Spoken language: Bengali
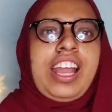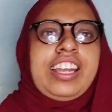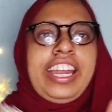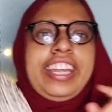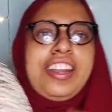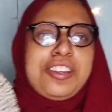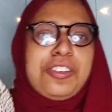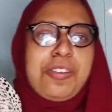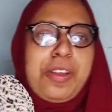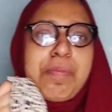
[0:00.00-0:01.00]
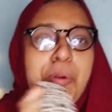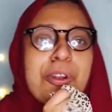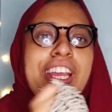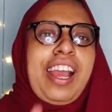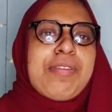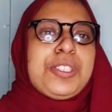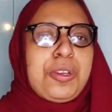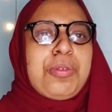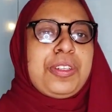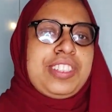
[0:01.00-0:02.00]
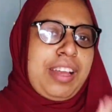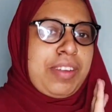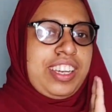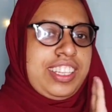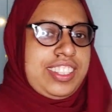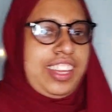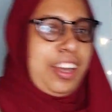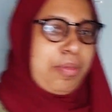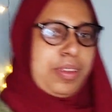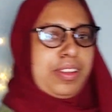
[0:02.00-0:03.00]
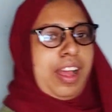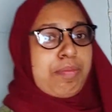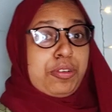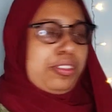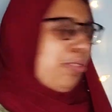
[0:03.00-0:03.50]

আর এটার পরে আমি ছবি হচ্ছে আমার ইনস্টাগ্রামে আপলোড